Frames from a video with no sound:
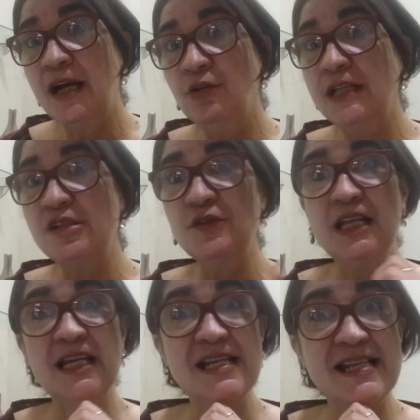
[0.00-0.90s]
é que acontece quando
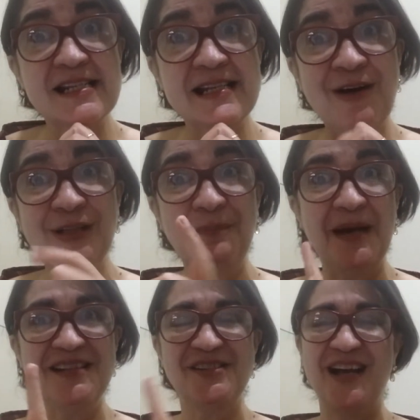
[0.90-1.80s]
ele quis cessar outra
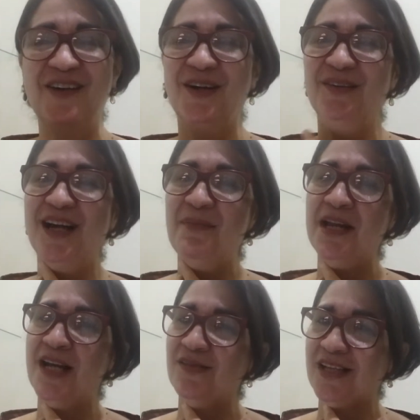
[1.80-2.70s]
parte? Disse, ah, agora não quero
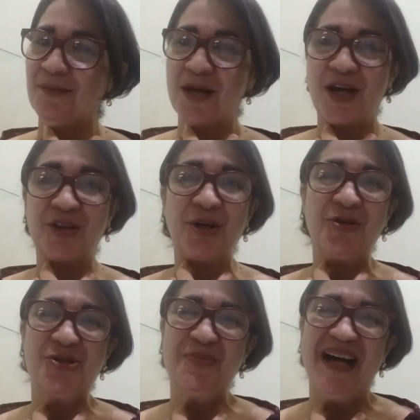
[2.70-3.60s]
mais não, eu tô
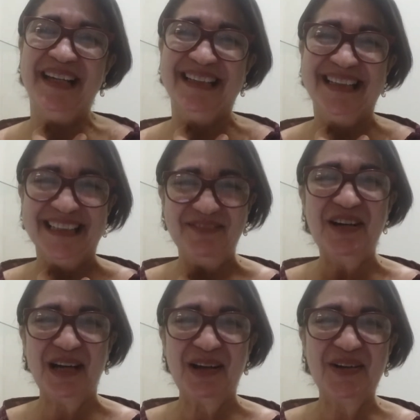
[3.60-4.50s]
acostumada.
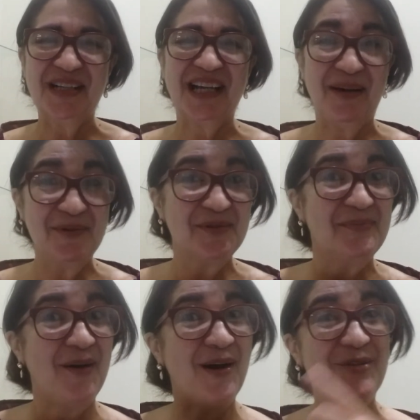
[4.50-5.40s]
Viu aquela coisa, aquela
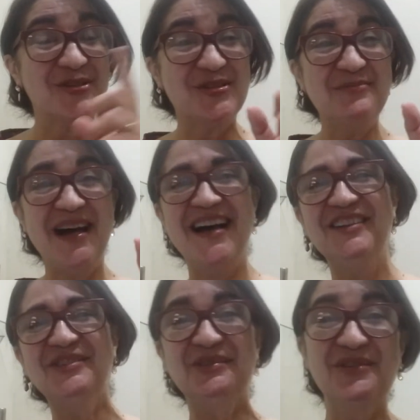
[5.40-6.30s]
mal
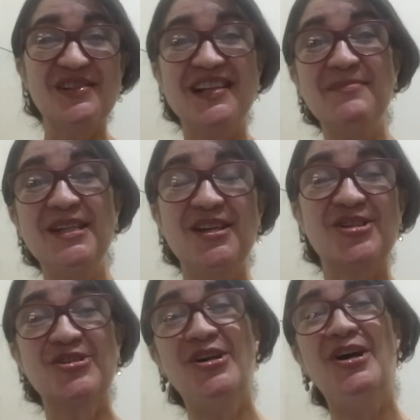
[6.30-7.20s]
acostumado, você me
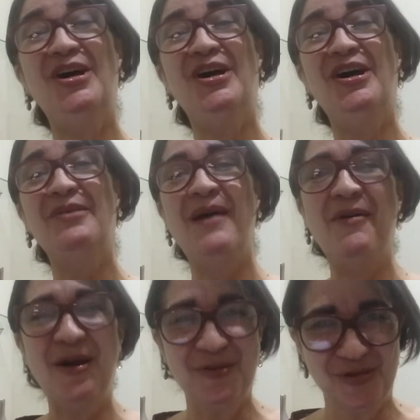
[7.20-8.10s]
deixou
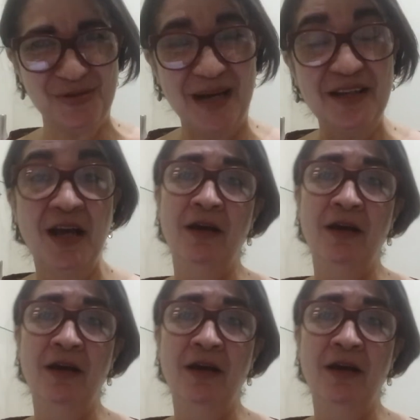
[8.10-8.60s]
mal acostumado.